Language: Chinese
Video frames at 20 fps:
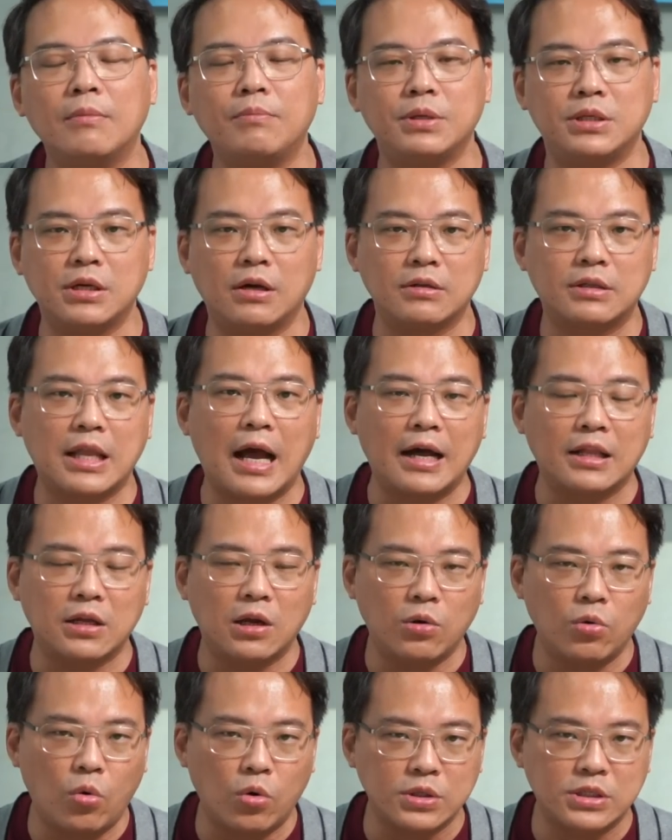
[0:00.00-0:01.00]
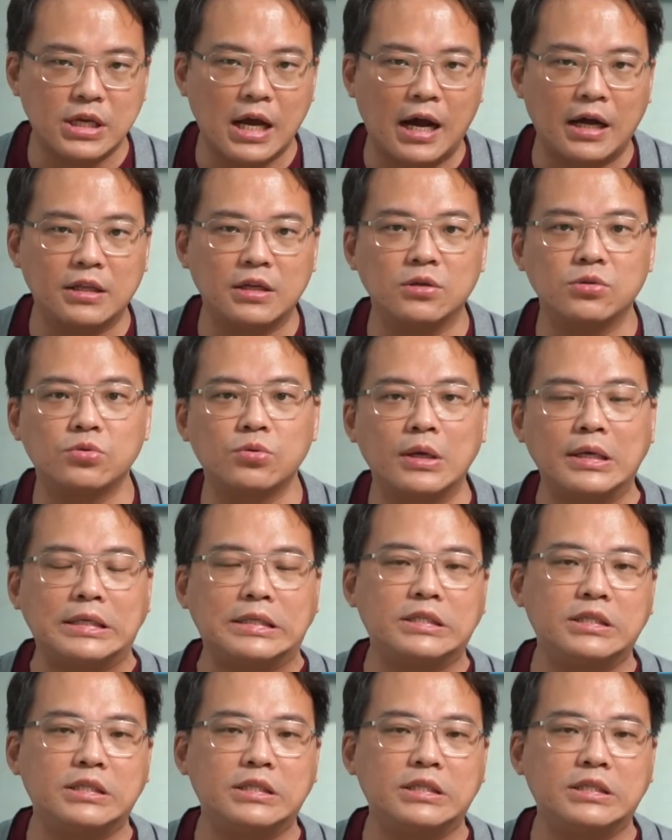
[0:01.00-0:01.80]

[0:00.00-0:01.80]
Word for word: 比较大的落差的，所以